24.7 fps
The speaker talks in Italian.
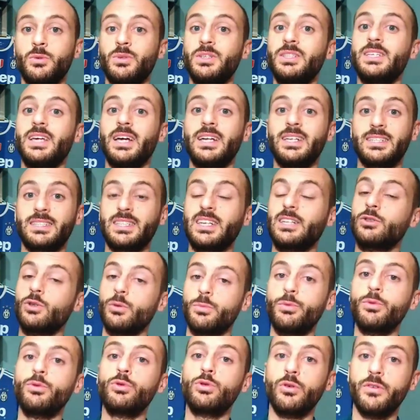Quindi Alessandro
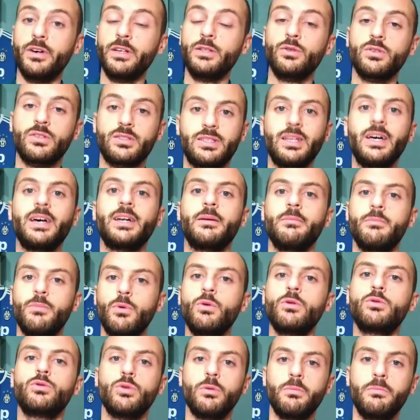pur dovendo stare
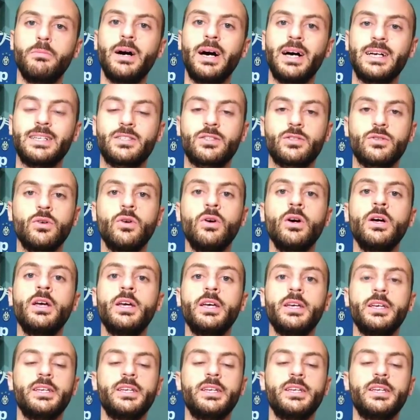molto basso,